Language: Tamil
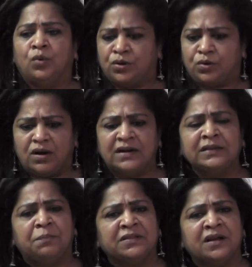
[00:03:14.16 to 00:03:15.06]
ஒரு
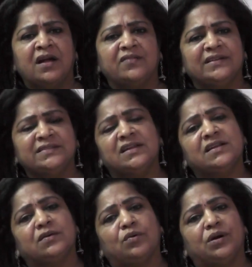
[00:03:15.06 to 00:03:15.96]
குழந்தை பதினாலு வயசில்
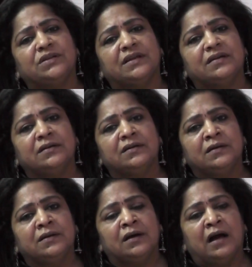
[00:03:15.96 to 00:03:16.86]
இருக்கிற குழந்தை
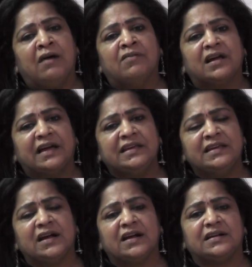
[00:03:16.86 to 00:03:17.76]
அவளை
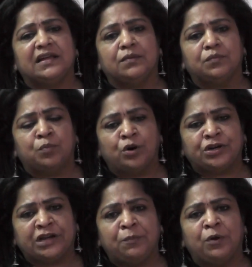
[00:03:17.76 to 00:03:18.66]
கையை கட்டி
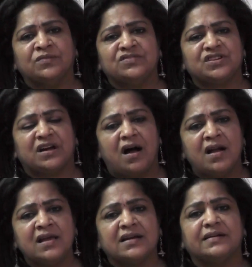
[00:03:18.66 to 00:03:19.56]
மொட்டி போட வச்சு
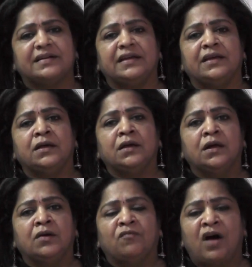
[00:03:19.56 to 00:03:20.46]
காலை கட்டி
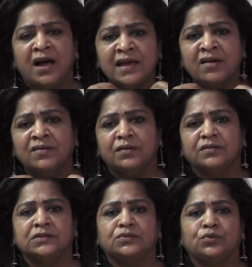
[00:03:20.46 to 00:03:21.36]
வாயில்
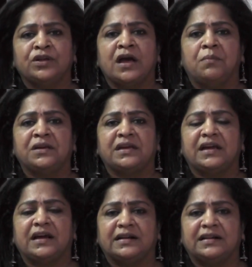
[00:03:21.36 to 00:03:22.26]
வந்து துணியை
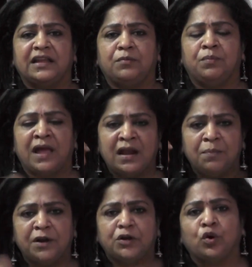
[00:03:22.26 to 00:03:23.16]
அமுக்கி கட்டி
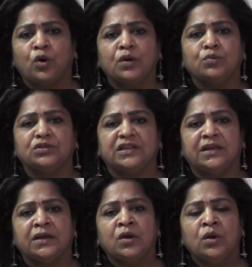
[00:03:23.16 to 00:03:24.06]
மேலே பெட்ரோலை
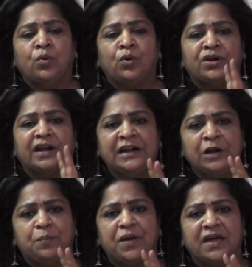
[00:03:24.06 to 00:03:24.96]
ஊற்றி ஒரு
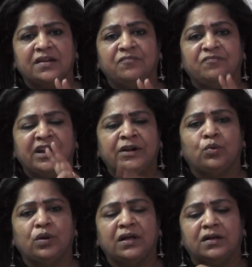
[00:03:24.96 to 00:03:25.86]
ரெண்டு பேர்
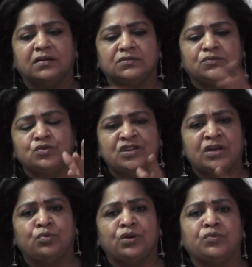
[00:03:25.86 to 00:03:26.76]
வீட்டுக்குள்ளே
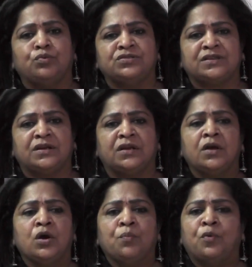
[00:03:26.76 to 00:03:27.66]
குச்சியை உரி உருசி
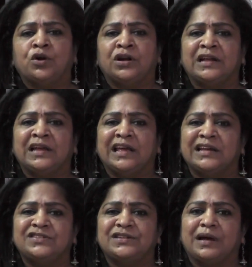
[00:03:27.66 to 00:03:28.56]
போட்டுட்டு
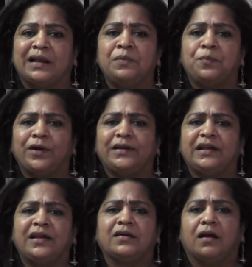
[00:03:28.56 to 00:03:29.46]
எரிச்சிட்டு கிளம்பி
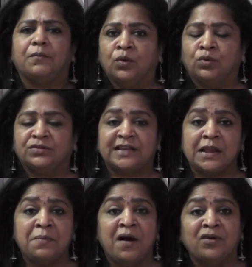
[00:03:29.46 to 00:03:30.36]
போயிட்டே இருக்கிறான் ஒரு
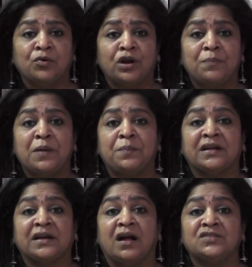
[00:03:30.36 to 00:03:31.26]
சினிமாவில் கூட
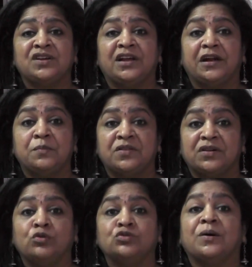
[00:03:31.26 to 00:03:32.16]
இப்படிப்பட்ட காட்சிகளை
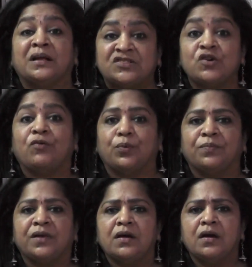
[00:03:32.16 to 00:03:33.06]
எடுப்பதற்கு கொஞ்சம் அச்சம்
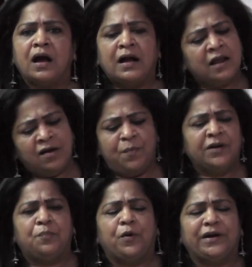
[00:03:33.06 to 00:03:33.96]
வரும் ஆனால் அவன்
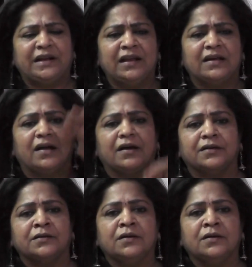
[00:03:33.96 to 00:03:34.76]
பாட்டு போயிட்டே இருக்கிறாங்க